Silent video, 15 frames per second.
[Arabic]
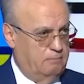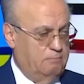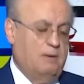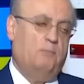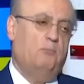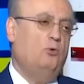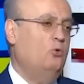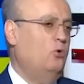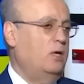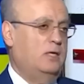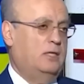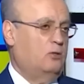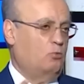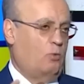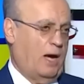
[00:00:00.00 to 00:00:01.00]
ممنوع
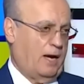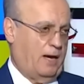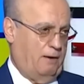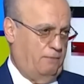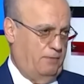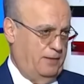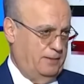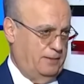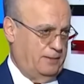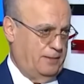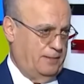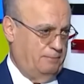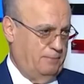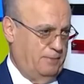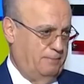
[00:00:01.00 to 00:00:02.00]
يتوقف
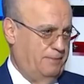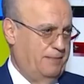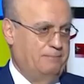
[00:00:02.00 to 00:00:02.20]
الانسان